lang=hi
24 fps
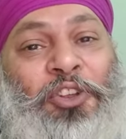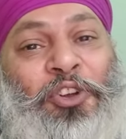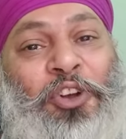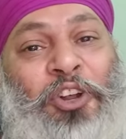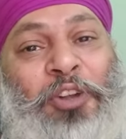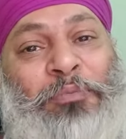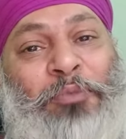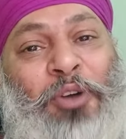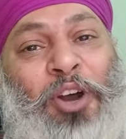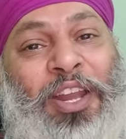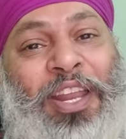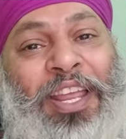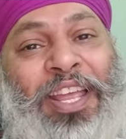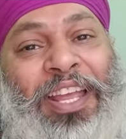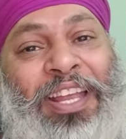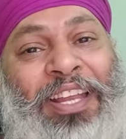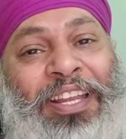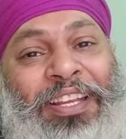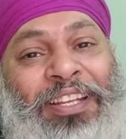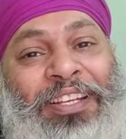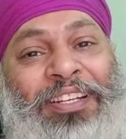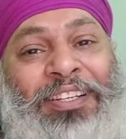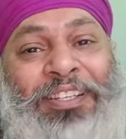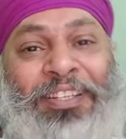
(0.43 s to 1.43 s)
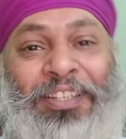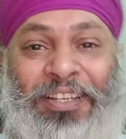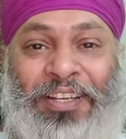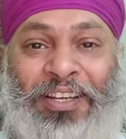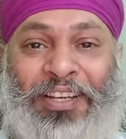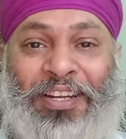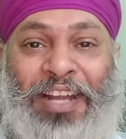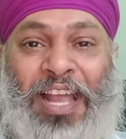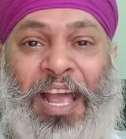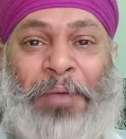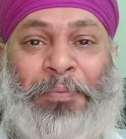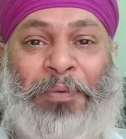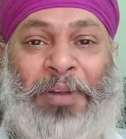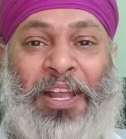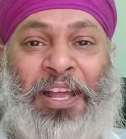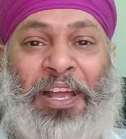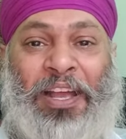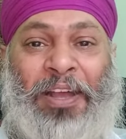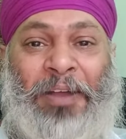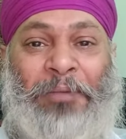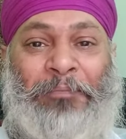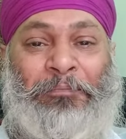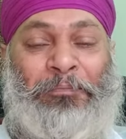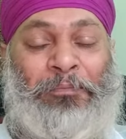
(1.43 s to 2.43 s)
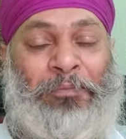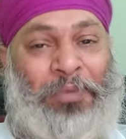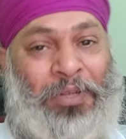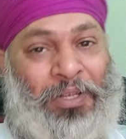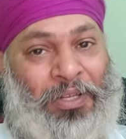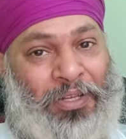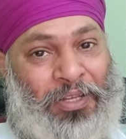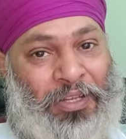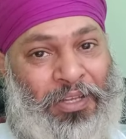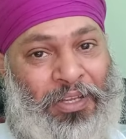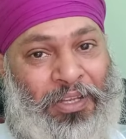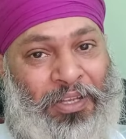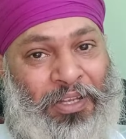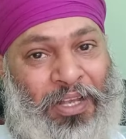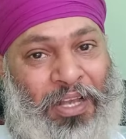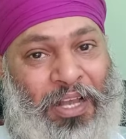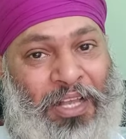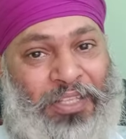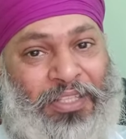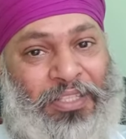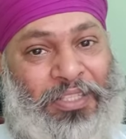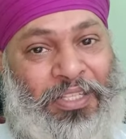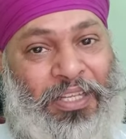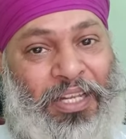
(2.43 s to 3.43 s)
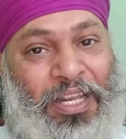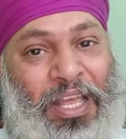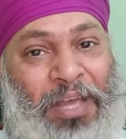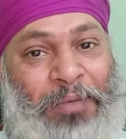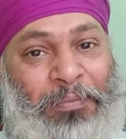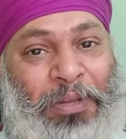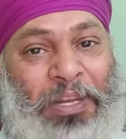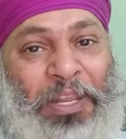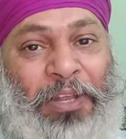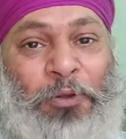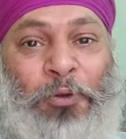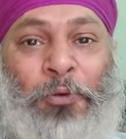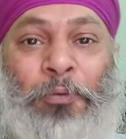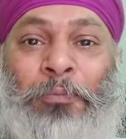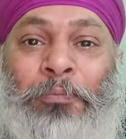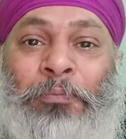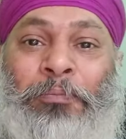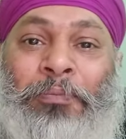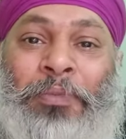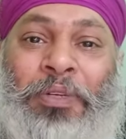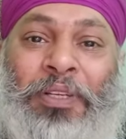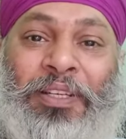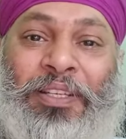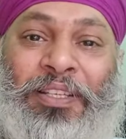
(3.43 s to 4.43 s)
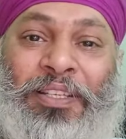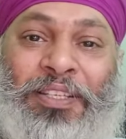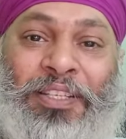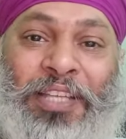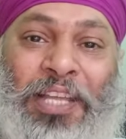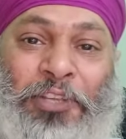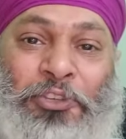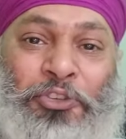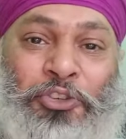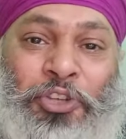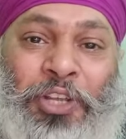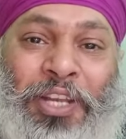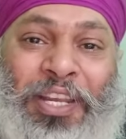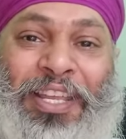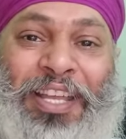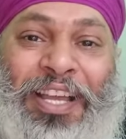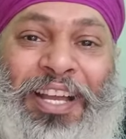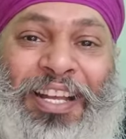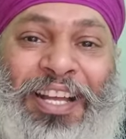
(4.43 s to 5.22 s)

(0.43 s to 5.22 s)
गुड मॉर्निंग राम राम अस्सलाम वालेकुम सत श्री